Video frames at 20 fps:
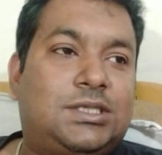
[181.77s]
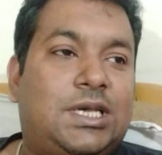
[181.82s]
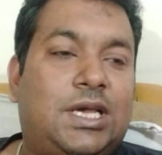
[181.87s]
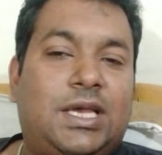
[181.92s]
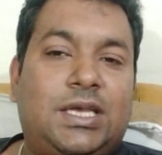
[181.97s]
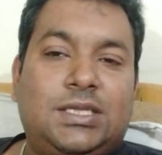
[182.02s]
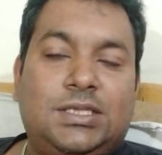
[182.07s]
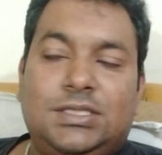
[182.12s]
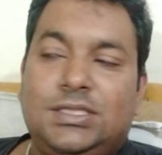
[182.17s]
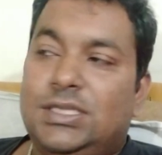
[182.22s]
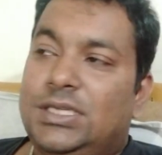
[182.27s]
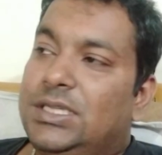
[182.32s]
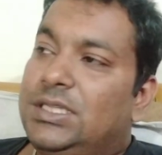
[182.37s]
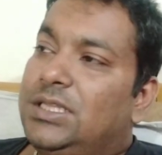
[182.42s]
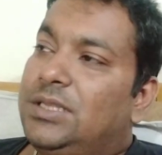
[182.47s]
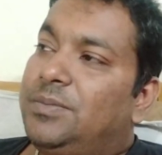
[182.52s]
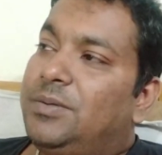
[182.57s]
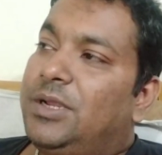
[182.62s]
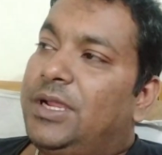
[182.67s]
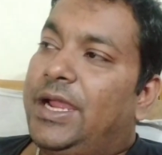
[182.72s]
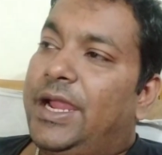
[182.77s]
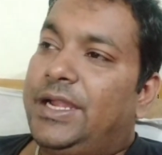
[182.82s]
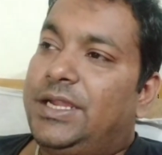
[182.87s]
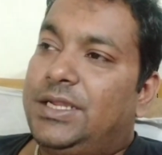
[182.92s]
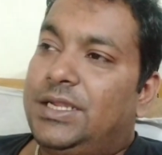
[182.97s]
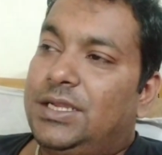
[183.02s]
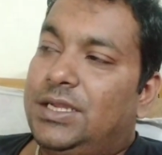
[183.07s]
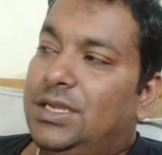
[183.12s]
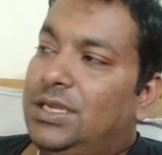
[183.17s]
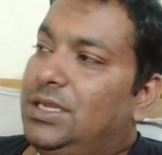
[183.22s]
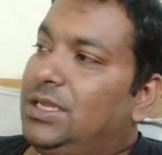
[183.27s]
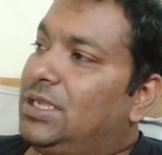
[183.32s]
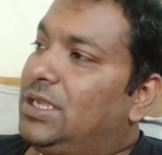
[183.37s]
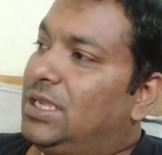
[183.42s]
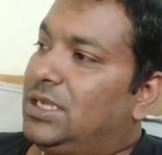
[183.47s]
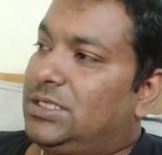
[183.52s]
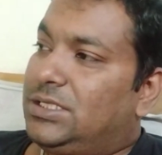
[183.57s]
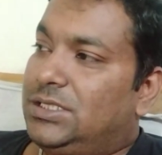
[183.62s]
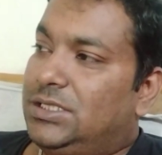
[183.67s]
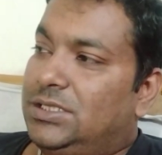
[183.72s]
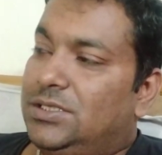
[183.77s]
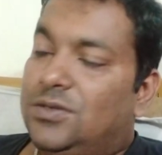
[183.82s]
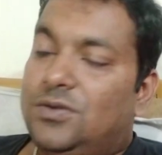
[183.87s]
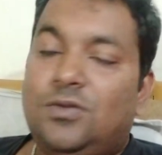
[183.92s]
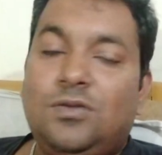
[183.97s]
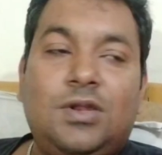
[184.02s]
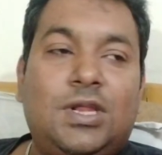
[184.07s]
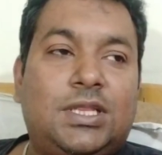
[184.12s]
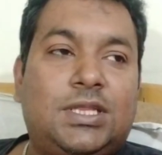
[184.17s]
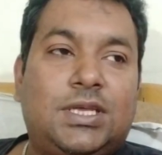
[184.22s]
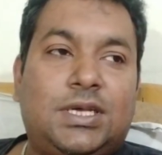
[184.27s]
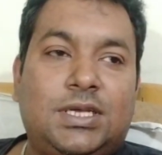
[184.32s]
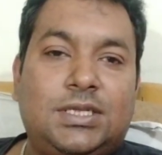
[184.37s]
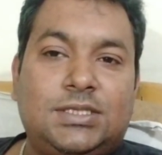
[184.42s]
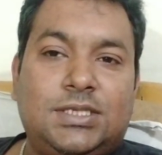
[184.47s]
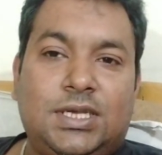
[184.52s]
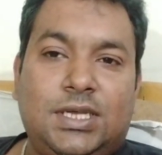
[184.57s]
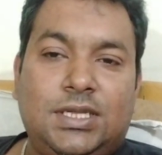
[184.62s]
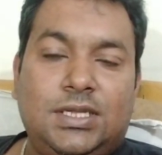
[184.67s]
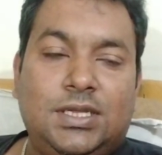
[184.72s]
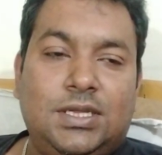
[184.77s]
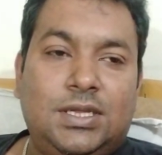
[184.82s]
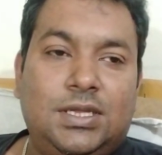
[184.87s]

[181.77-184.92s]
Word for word: যাই যে তারপরে গাইড কিনে নিয়ে আসি খুলনা থেকে যাই